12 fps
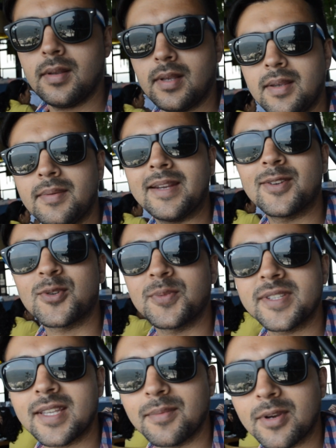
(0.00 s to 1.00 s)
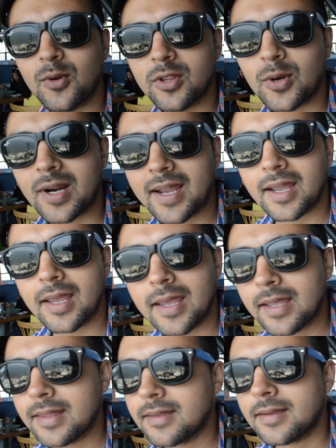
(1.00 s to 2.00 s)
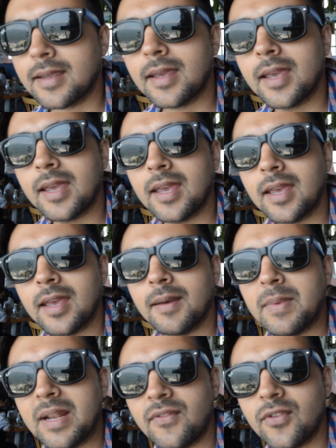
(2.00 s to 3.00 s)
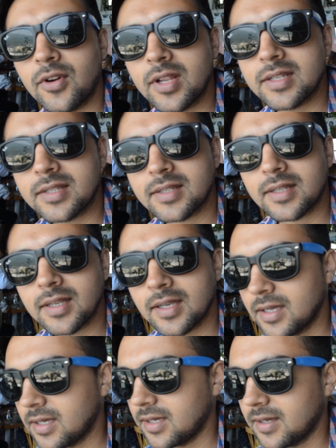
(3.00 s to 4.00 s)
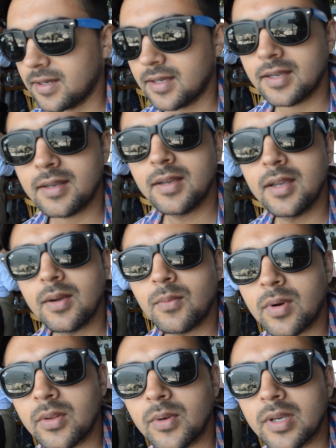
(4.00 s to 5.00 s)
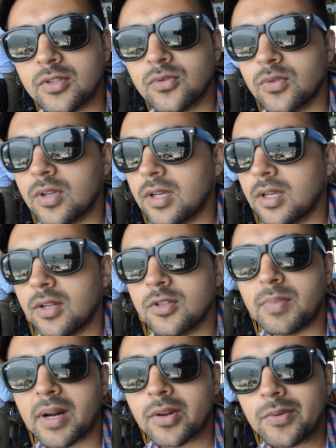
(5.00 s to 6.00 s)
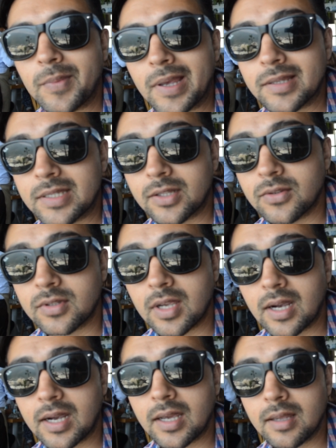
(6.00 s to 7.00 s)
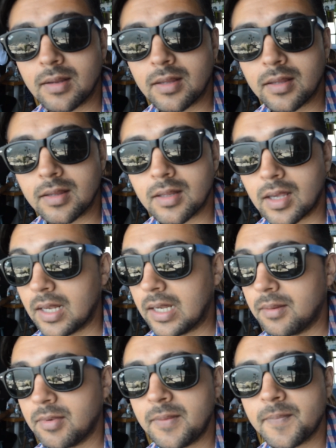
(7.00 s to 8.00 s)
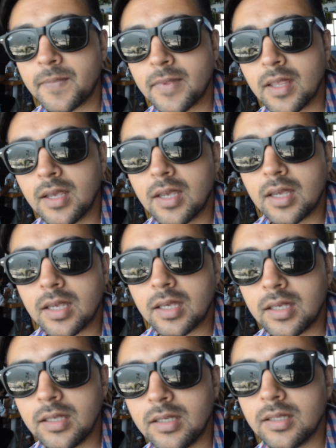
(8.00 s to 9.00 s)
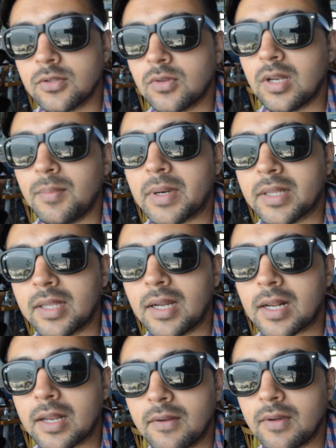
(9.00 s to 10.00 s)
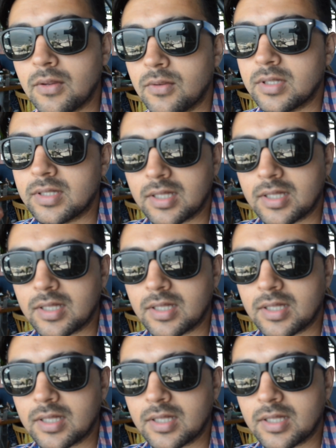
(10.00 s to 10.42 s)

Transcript: Hey, ¿cómo están? Me encuentro acá en eh, Miraflores. bueno, es uno de los barrios más chetos que hay acá en, Lima. Y estoy en la parte de arriba donde se